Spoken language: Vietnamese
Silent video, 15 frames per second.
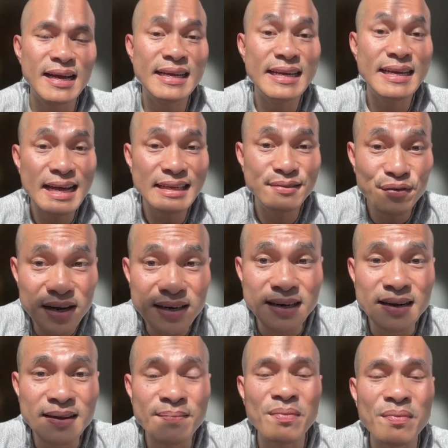index fund
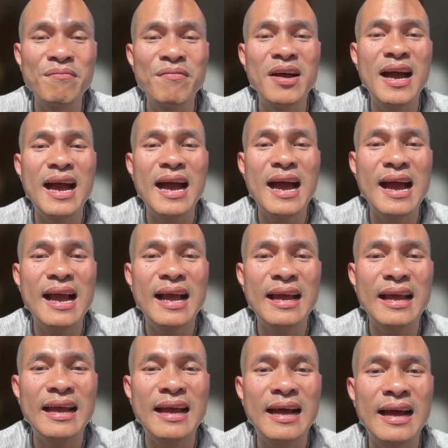và
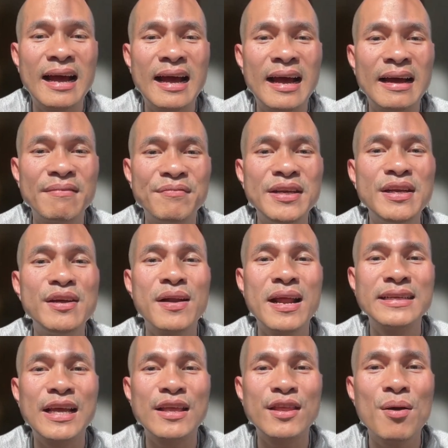uh, video
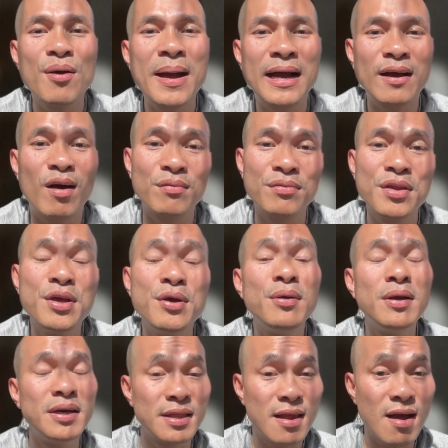này sẽ cho bạn có nhiều
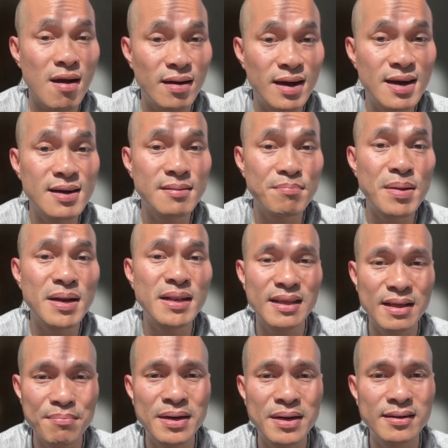lựa chọn hơn mình
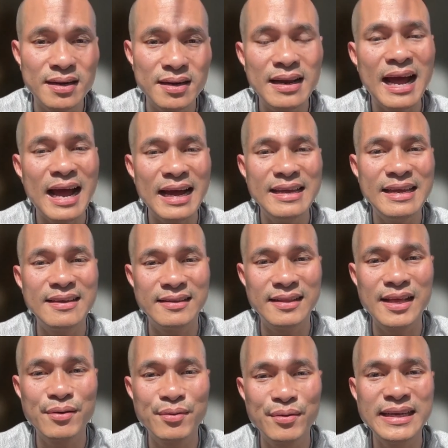thì mình rất là hay giới
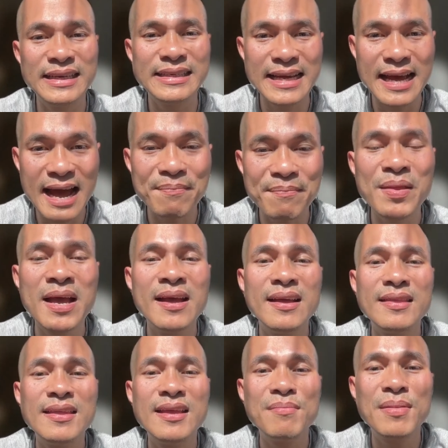thiệu ETF
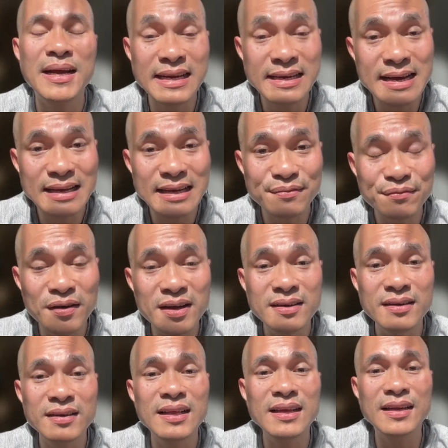nhưng mà index
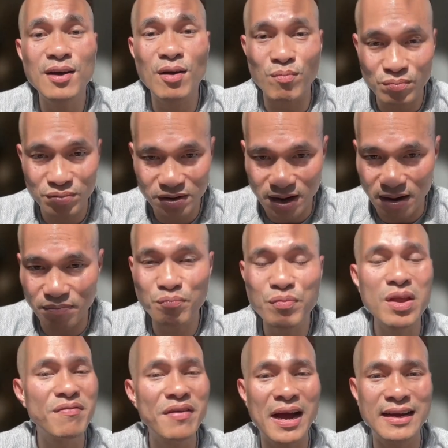fund thì cũng
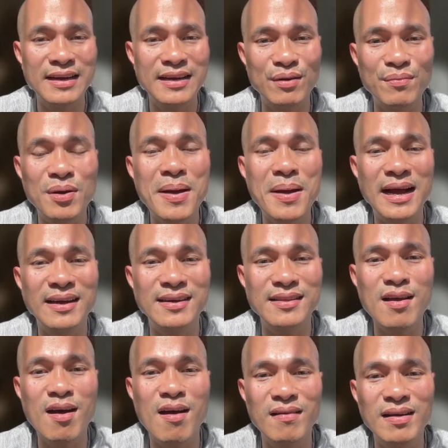giống như vậy nếu mà bạn cứ
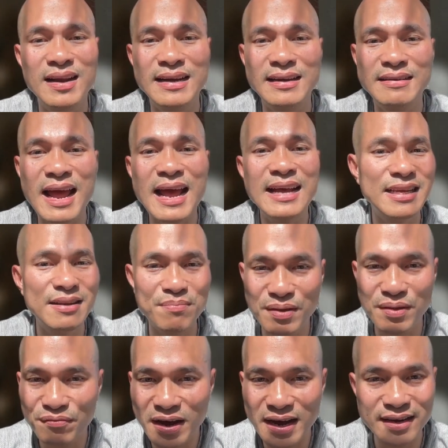chọn là
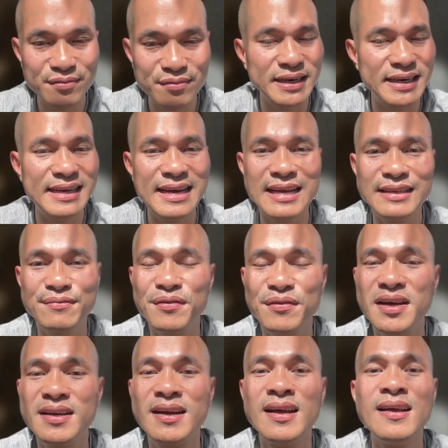S&P 500 index
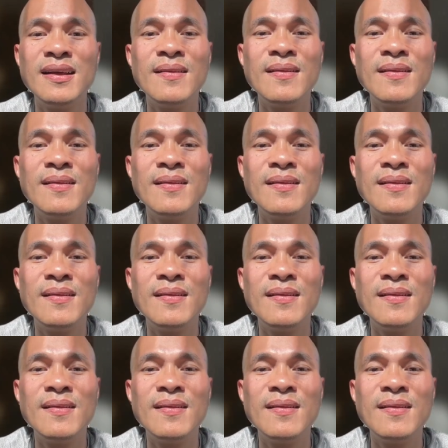fund